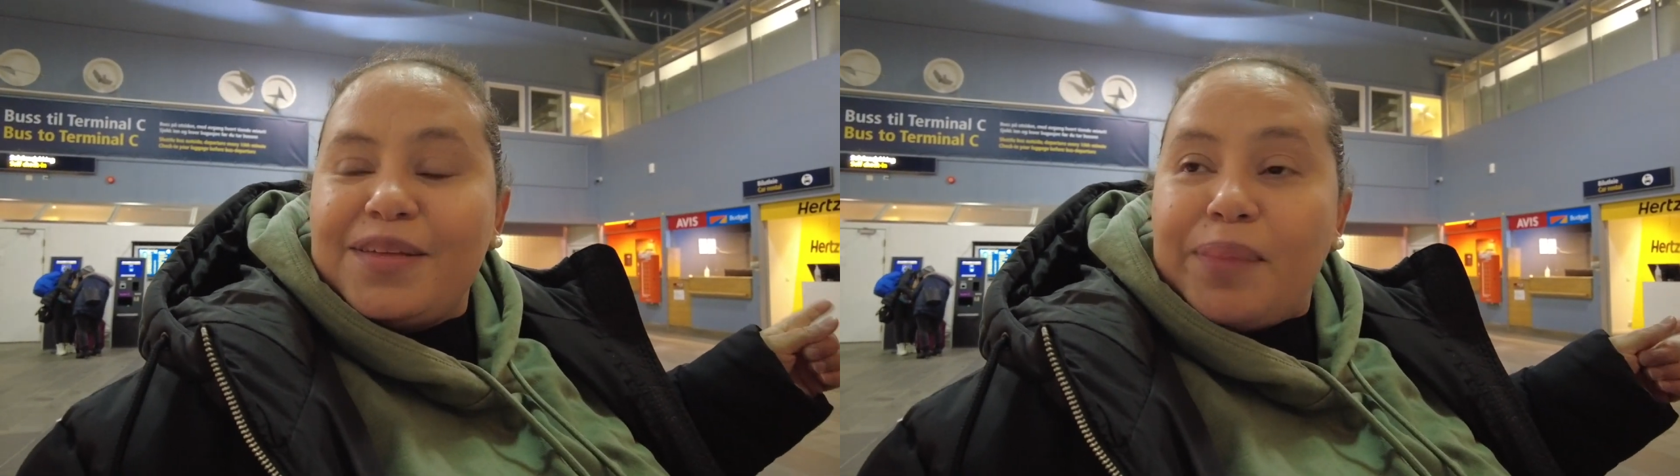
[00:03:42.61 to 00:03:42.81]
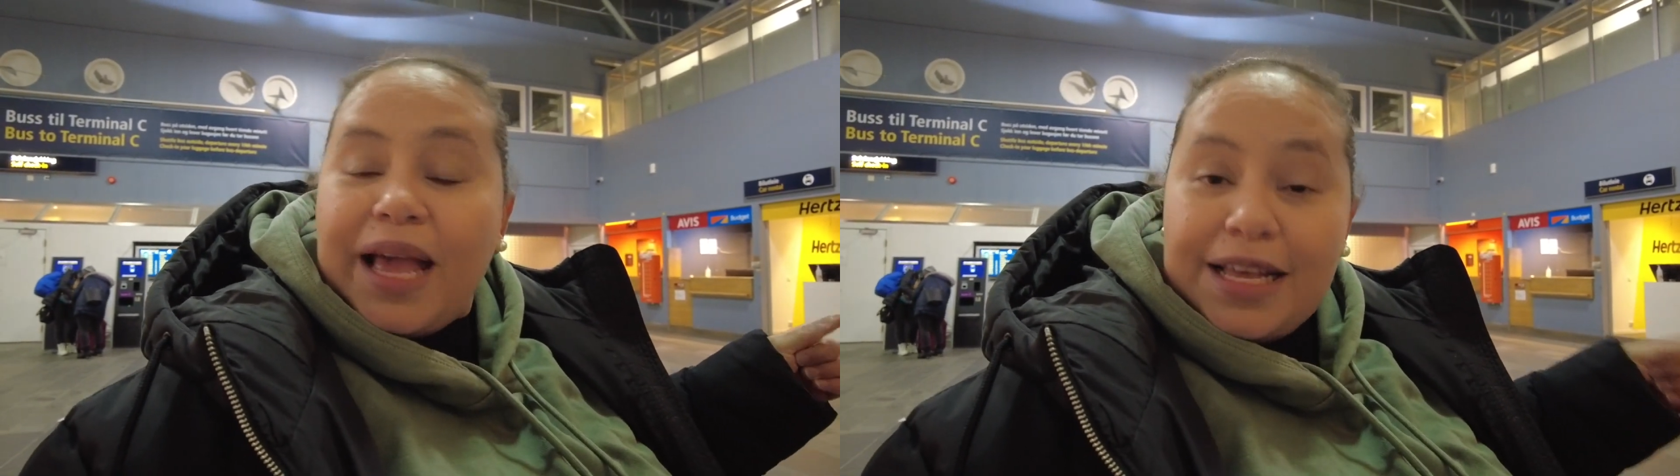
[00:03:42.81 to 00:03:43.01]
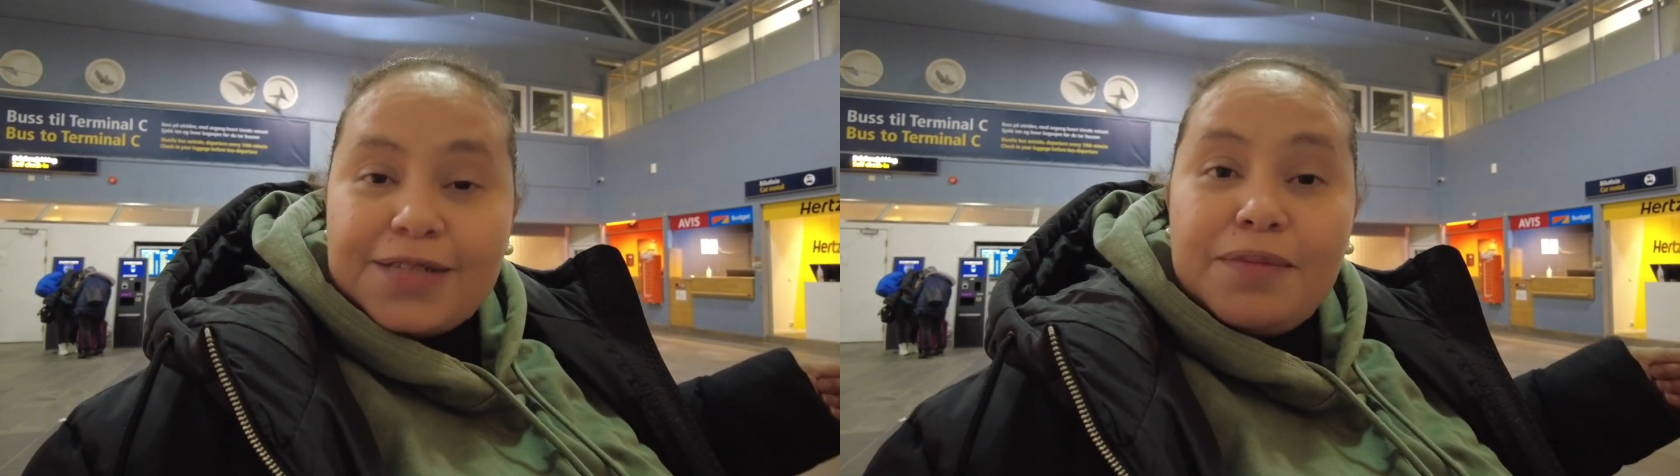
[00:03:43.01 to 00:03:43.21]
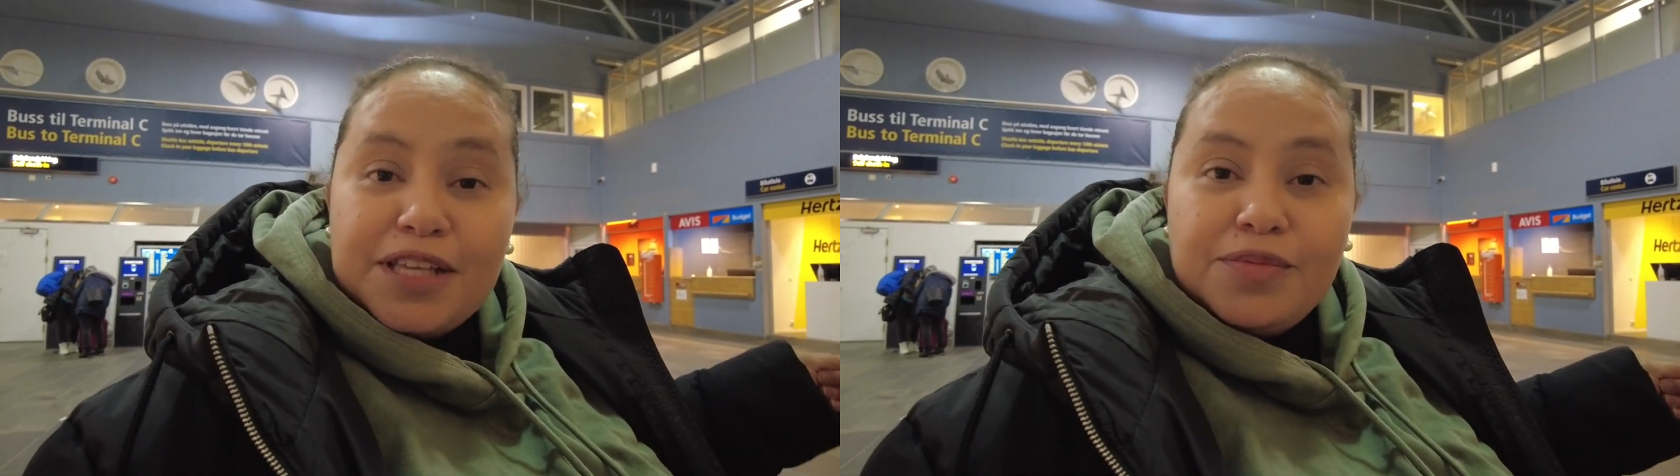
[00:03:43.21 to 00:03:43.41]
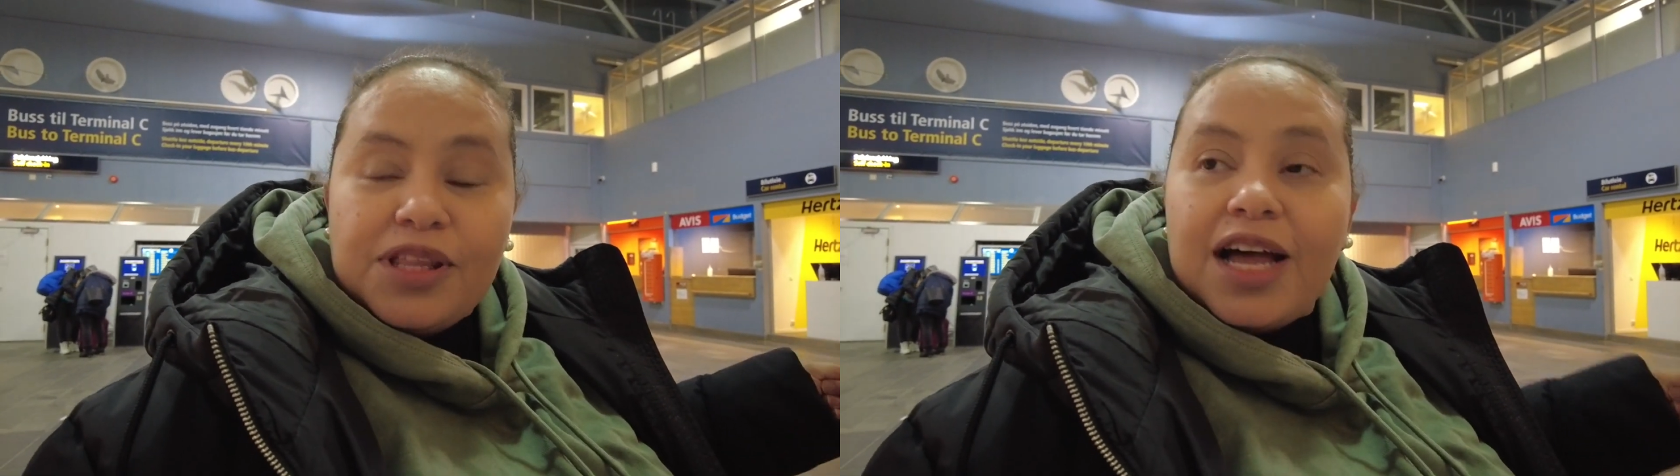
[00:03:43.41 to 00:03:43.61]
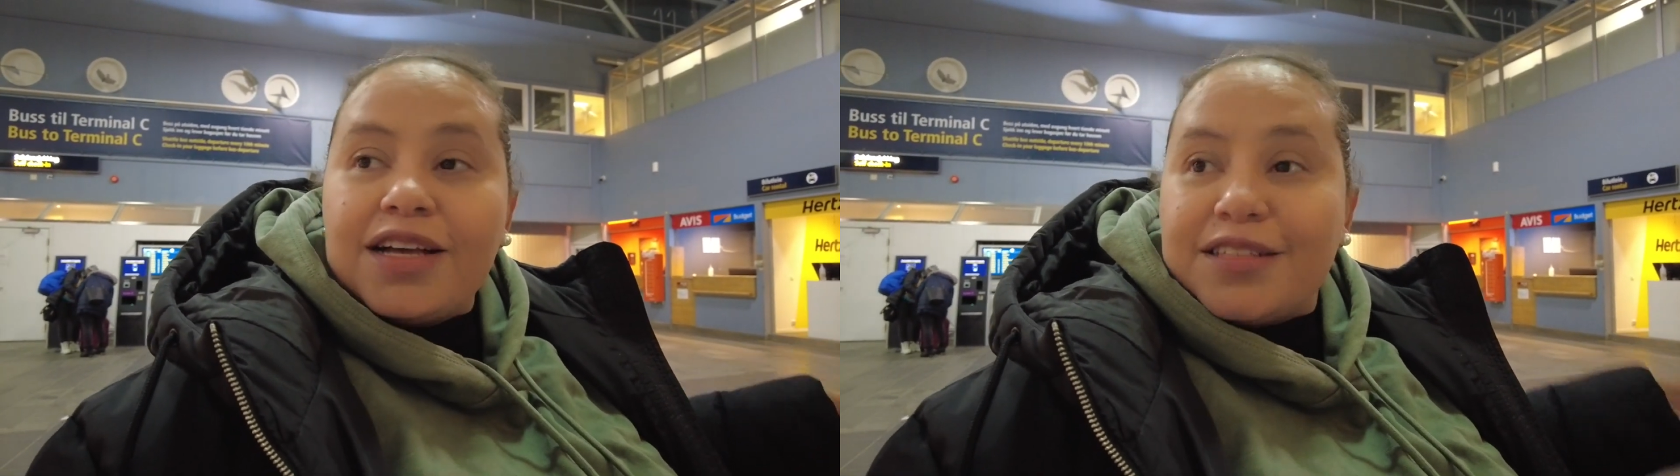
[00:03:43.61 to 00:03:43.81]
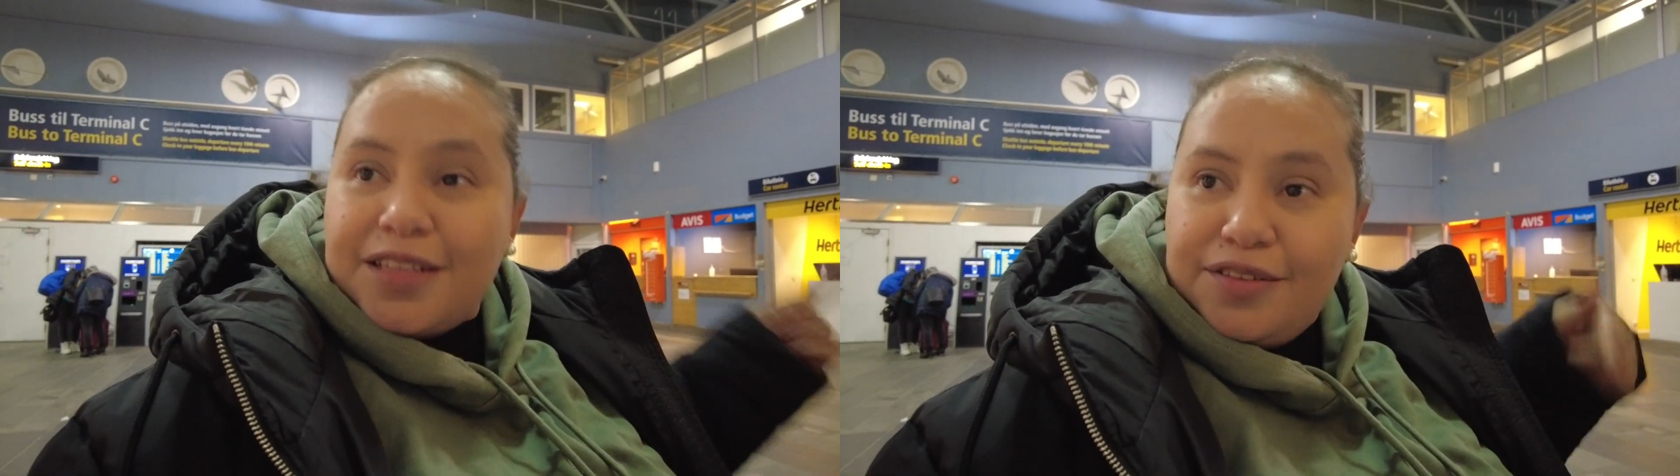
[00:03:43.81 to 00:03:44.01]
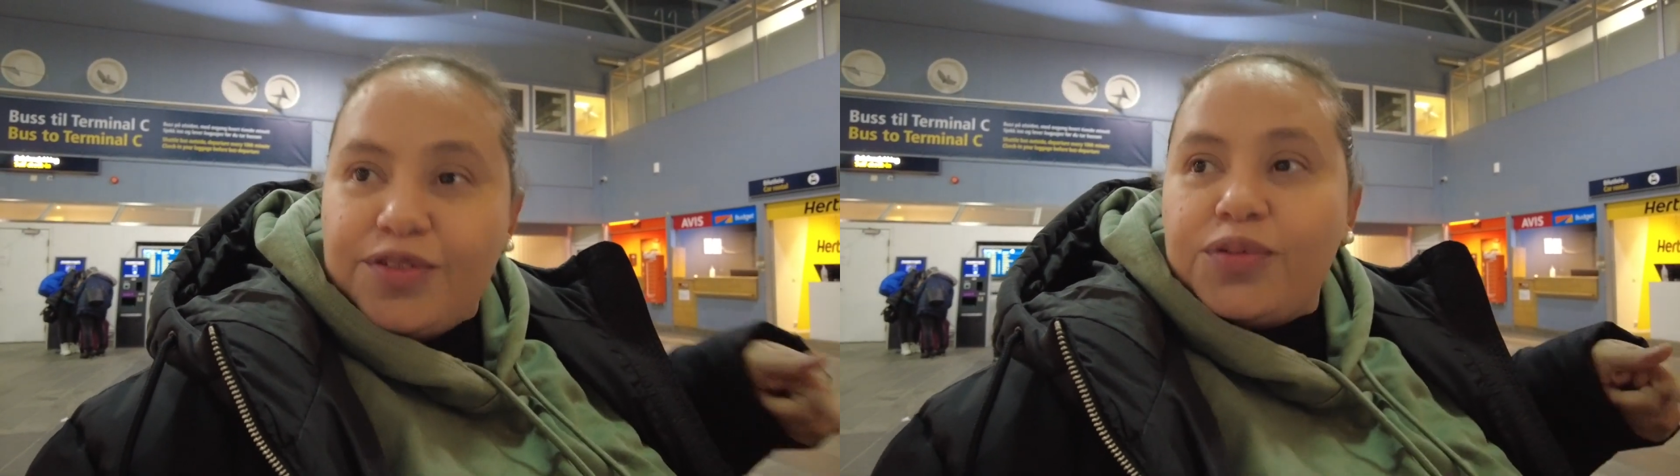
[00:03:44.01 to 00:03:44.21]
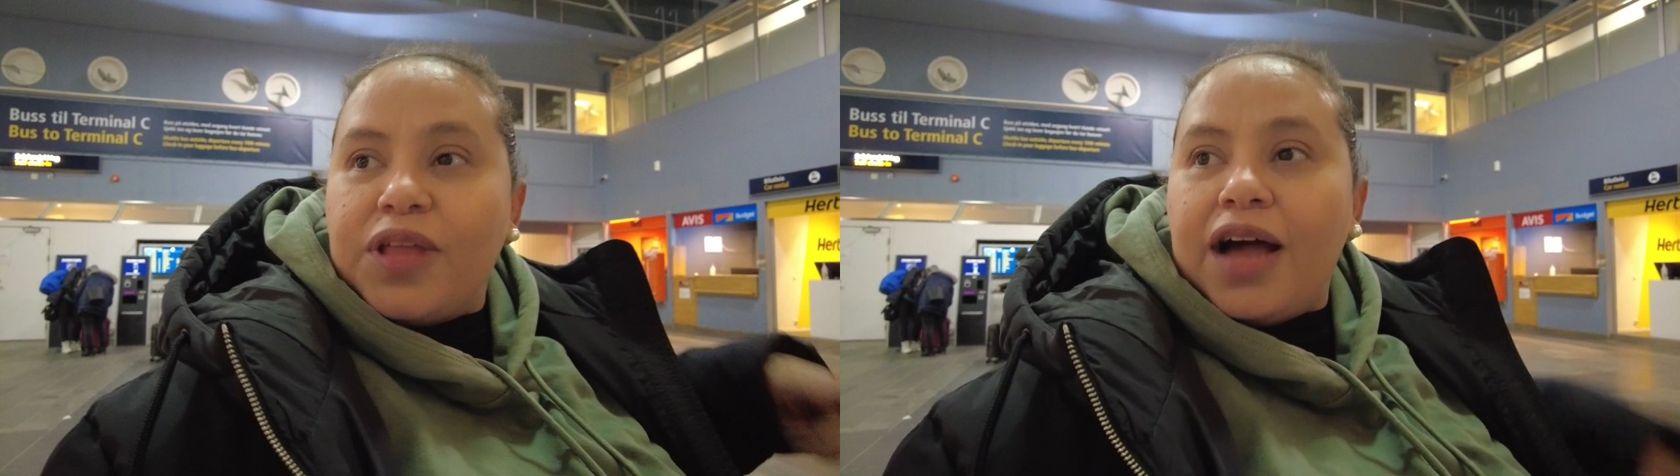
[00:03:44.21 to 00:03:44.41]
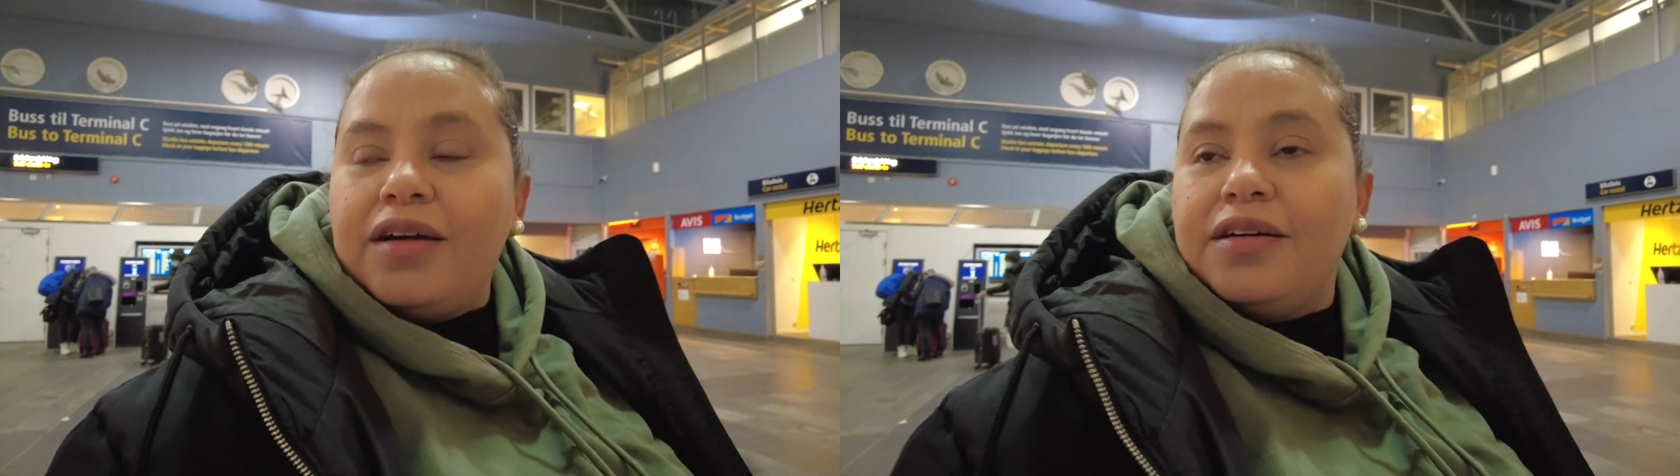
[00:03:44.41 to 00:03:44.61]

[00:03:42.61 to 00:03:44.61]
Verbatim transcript: pegar esse mesmo táxi e voltar.